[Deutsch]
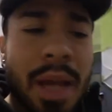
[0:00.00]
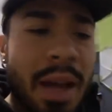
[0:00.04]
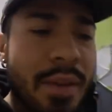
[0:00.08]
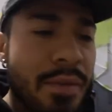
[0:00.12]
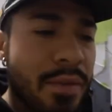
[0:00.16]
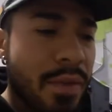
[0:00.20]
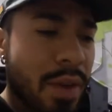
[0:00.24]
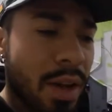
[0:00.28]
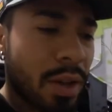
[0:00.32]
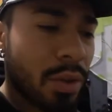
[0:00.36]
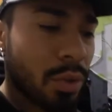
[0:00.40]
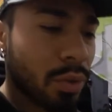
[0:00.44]

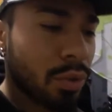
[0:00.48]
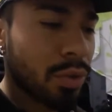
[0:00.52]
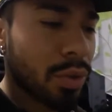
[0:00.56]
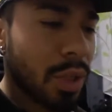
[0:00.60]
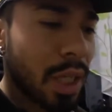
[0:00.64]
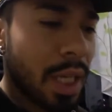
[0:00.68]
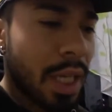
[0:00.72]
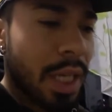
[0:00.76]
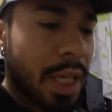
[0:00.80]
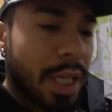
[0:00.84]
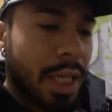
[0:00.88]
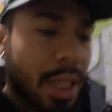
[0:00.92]
einfach und
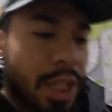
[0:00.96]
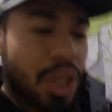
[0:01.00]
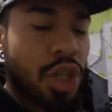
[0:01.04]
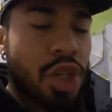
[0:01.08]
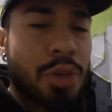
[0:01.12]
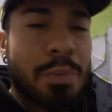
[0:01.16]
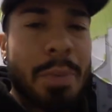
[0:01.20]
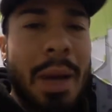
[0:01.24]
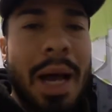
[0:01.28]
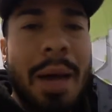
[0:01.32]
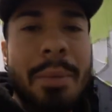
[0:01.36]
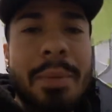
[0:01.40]
ich
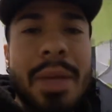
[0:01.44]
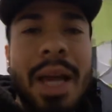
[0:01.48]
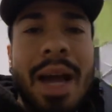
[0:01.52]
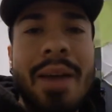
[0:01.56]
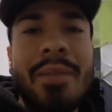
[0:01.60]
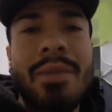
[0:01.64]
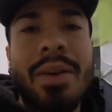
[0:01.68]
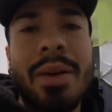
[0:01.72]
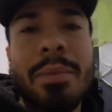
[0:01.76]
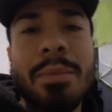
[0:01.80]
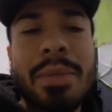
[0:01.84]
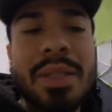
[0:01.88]
spare mir
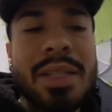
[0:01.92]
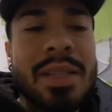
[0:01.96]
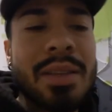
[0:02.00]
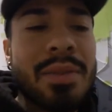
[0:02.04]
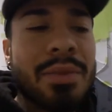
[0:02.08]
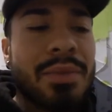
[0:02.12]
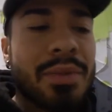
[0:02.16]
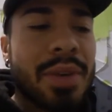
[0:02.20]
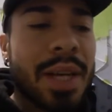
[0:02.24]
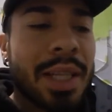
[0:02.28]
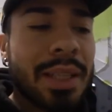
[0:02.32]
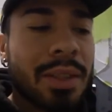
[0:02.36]
einfach ein bisschen
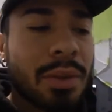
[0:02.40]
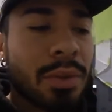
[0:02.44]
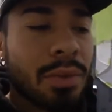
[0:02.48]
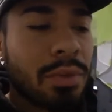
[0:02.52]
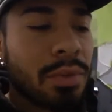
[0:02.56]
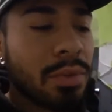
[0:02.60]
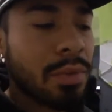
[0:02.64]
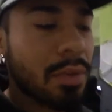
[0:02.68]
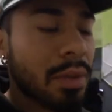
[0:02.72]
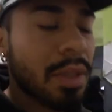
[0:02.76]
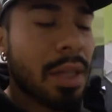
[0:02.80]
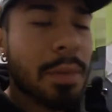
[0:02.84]
Fett
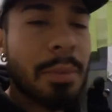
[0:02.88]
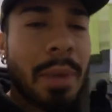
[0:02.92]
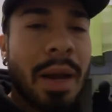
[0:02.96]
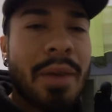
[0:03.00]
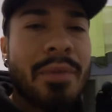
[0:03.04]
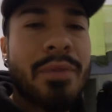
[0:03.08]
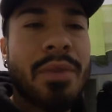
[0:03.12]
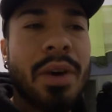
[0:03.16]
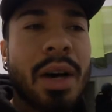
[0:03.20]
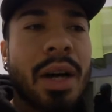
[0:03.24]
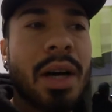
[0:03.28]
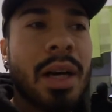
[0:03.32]
und nehme
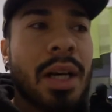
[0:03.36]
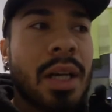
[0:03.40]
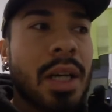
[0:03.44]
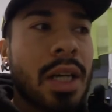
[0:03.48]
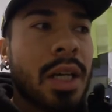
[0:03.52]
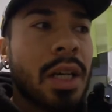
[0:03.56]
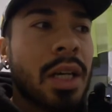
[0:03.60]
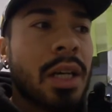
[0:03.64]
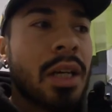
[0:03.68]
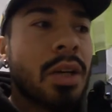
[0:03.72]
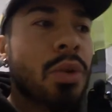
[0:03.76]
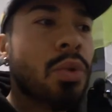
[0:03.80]
einfach
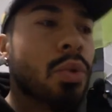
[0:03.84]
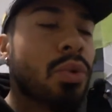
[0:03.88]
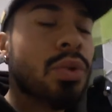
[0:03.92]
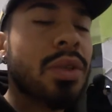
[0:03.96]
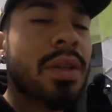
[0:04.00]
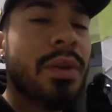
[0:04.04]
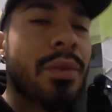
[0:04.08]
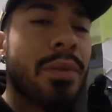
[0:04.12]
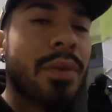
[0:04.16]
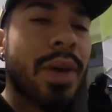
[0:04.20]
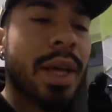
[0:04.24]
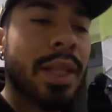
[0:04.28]

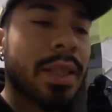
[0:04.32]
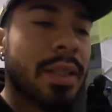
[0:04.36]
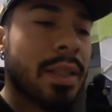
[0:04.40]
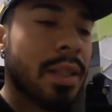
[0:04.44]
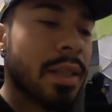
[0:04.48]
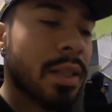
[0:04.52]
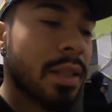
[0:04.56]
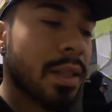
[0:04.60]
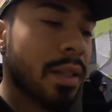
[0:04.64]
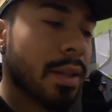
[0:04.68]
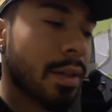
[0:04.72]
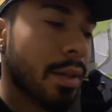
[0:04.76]
gute
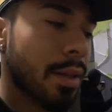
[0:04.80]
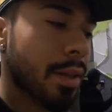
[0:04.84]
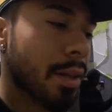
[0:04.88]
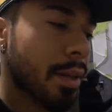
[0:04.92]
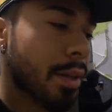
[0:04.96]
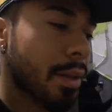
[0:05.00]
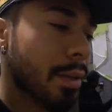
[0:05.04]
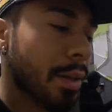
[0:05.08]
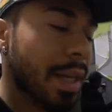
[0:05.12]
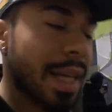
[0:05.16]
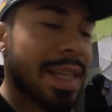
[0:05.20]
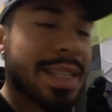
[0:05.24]
Fette,
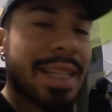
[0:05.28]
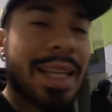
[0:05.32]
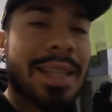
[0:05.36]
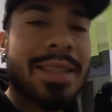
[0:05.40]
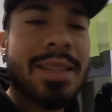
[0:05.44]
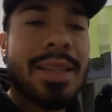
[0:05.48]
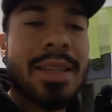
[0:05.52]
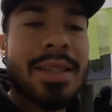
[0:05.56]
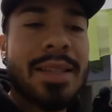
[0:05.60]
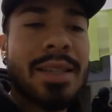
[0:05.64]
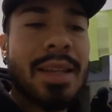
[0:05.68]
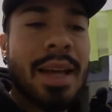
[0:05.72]
äh,
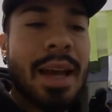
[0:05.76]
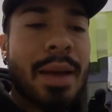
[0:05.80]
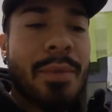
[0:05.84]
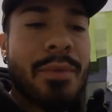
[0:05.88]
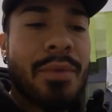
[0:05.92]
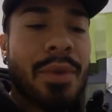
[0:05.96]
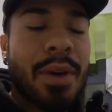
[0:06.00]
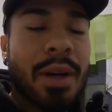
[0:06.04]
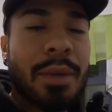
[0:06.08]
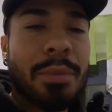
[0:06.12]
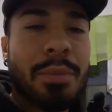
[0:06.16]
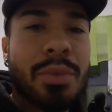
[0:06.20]
ersetze es
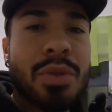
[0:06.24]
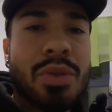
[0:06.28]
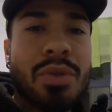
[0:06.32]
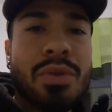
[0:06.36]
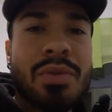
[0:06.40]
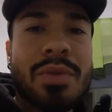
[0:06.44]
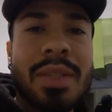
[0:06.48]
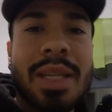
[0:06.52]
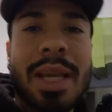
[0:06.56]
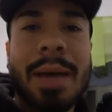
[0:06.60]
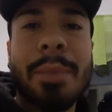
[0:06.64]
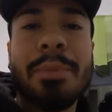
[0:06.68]
einfach,
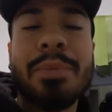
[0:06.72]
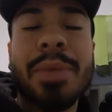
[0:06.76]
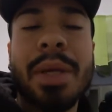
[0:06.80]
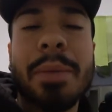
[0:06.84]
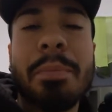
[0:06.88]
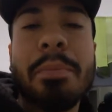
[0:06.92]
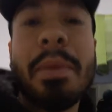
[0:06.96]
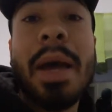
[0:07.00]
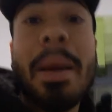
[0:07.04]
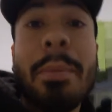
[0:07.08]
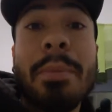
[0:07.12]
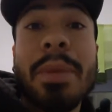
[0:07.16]
beziehungsweise habe dann
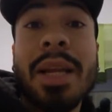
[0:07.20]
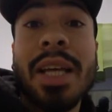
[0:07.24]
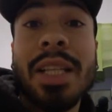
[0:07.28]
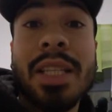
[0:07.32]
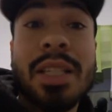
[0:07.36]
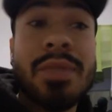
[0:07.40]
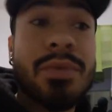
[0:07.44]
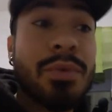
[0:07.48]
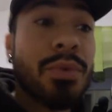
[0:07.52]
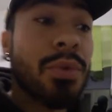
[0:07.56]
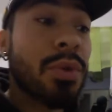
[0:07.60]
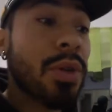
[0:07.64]
mehr
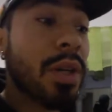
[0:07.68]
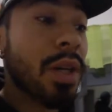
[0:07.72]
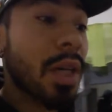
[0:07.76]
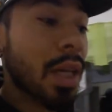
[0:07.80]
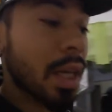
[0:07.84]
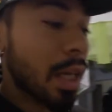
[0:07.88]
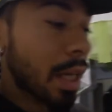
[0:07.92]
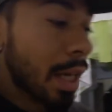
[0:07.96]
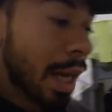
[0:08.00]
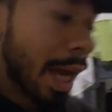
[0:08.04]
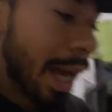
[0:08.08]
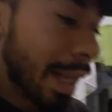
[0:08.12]
Platz für
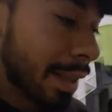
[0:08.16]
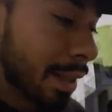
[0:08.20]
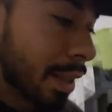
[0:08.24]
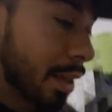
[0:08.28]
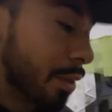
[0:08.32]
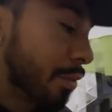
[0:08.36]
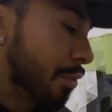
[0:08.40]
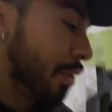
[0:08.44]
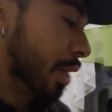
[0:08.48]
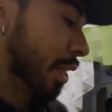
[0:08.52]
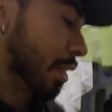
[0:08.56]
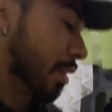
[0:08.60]
andere
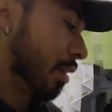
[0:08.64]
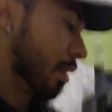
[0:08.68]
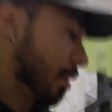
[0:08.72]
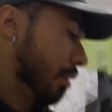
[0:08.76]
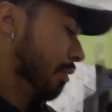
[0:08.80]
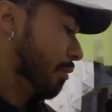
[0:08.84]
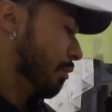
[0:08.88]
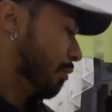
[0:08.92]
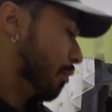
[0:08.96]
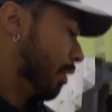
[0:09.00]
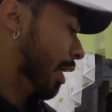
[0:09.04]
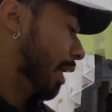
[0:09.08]
Fette,
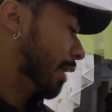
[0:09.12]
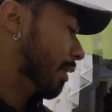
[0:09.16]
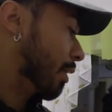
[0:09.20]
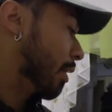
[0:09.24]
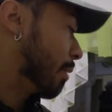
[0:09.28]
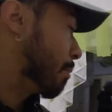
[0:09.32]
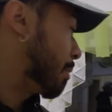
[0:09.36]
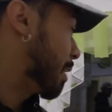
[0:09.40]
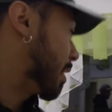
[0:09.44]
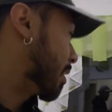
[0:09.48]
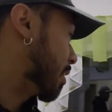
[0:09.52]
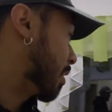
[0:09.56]
für andere
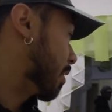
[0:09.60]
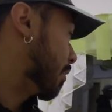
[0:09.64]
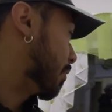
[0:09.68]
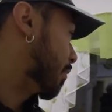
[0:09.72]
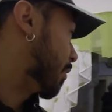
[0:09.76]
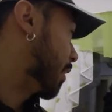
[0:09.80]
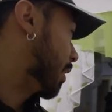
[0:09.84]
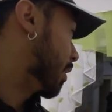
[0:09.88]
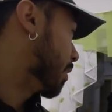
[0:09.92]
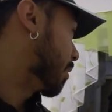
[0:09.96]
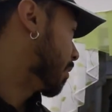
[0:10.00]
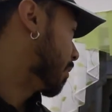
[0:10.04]
bessere
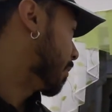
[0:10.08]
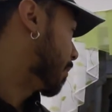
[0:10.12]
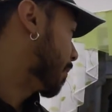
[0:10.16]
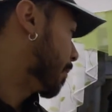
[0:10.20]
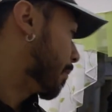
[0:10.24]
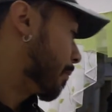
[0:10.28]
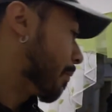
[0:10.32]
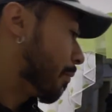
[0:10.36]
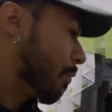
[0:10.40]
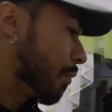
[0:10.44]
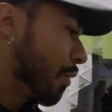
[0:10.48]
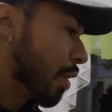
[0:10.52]
Fette.
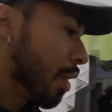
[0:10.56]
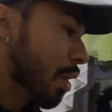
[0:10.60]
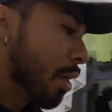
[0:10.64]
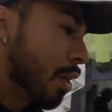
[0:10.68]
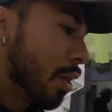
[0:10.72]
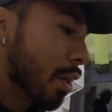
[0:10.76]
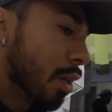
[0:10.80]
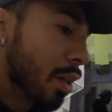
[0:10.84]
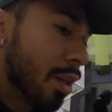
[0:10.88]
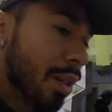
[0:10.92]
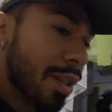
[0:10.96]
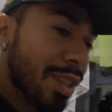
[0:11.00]

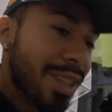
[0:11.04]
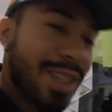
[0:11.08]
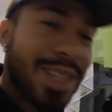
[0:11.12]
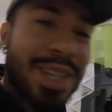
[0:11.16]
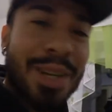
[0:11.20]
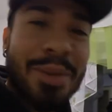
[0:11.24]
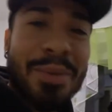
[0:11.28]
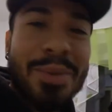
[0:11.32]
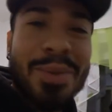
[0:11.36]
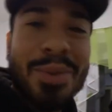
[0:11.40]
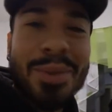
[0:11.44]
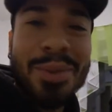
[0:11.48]
Ich
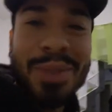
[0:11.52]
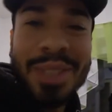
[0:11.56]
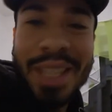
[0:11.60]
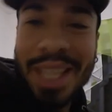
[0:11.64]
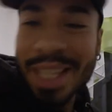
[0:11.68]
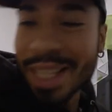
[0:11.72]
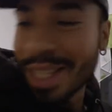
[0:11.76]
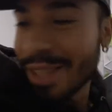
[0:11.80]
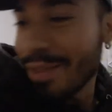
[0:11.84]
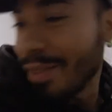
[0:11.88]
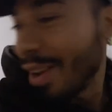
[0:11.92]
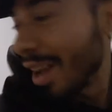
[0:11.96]
glaube, so,
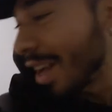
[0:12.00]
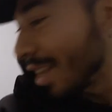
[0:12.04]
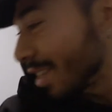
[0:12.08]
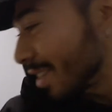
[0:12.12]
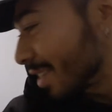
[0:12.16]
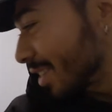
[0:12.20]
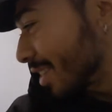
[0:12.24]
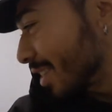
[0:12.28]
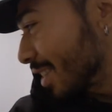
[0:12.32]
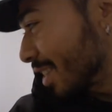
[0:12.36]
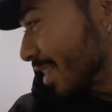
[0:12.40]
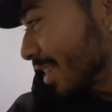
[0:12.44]
das
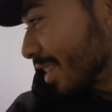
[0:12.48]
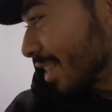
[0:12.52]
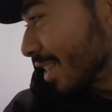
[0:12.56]
war's.